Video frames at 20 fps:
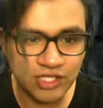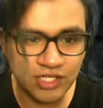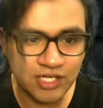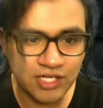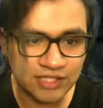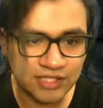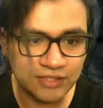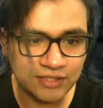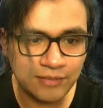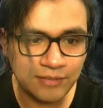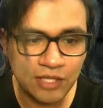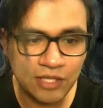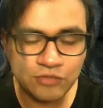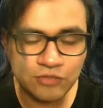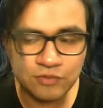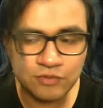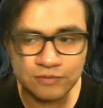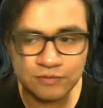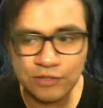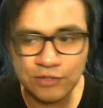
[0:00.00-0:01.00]
activados pues
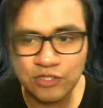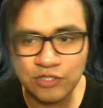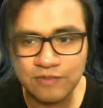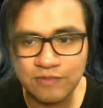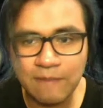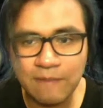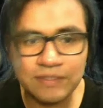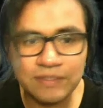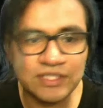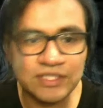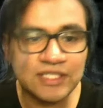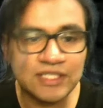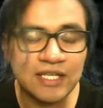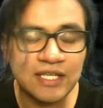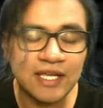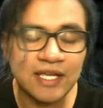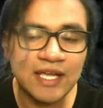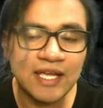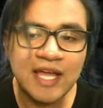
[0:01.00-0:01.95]
bueno les va a pedir que